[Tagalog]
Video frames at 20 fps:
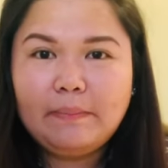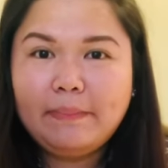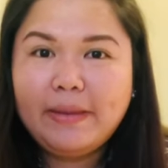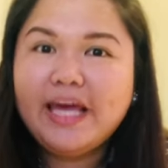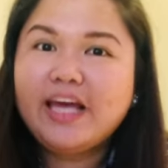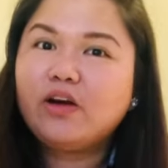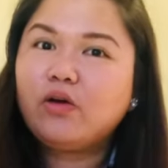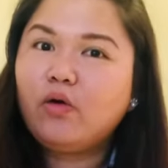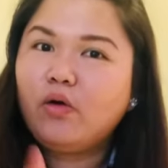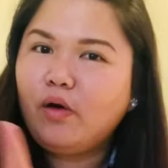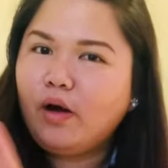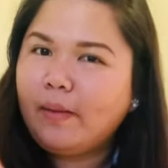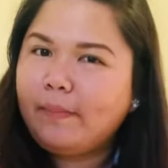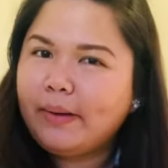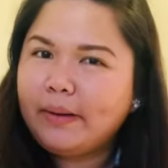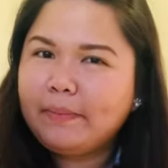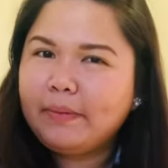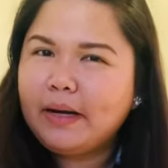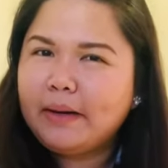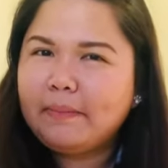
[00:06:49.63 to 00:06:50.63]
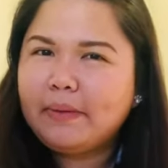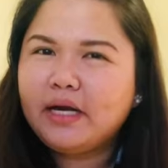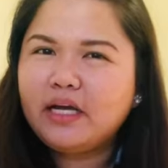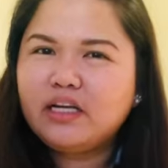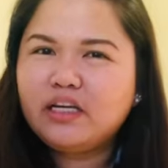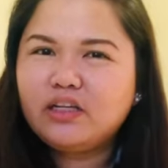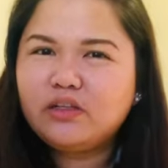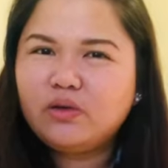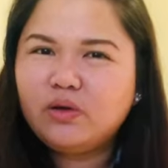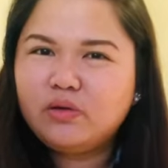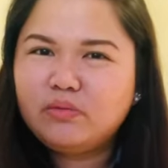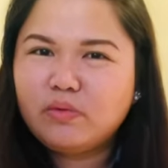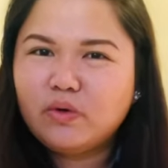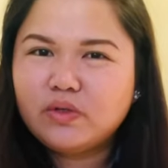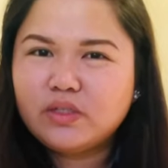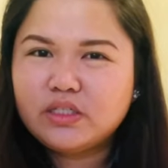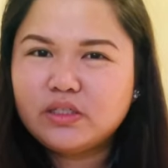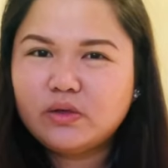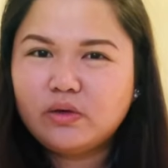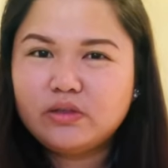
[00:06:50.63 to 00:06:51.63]
Pero kapag pinapakinggan ko yung
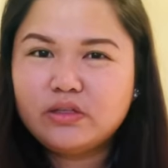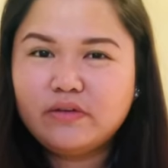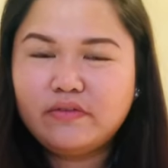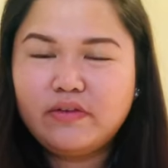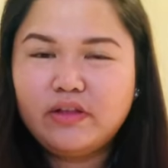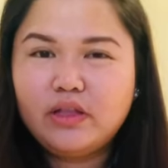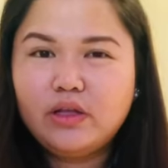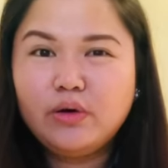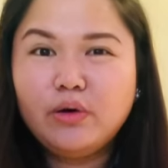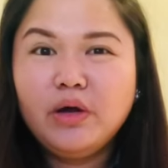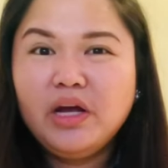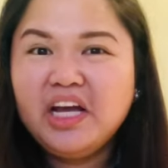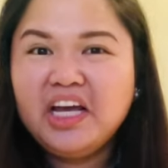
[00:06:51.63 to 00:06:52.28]
boses ko sa video,